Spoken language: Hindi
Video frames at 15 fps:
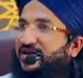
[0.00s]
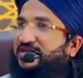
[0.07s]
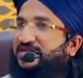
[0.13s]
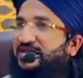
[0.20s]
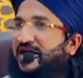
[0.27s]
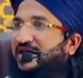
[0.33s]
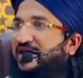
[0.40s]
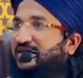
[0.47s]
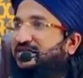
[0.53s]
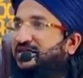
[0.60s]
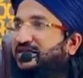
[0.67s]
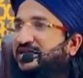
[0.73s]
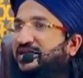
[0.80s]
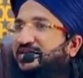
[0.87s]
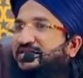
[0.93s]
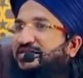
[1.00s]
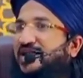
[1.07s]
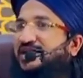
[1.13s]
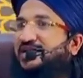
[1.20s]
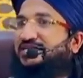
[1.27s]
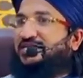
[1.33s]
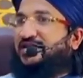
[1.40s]
ईसाई हज़रत
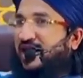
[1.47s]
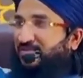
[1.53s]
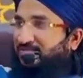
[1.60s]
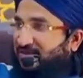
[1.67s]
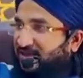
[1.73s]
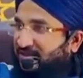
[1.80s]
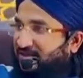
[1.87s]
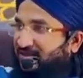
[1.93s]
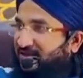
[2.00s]
ईसा सलाम तक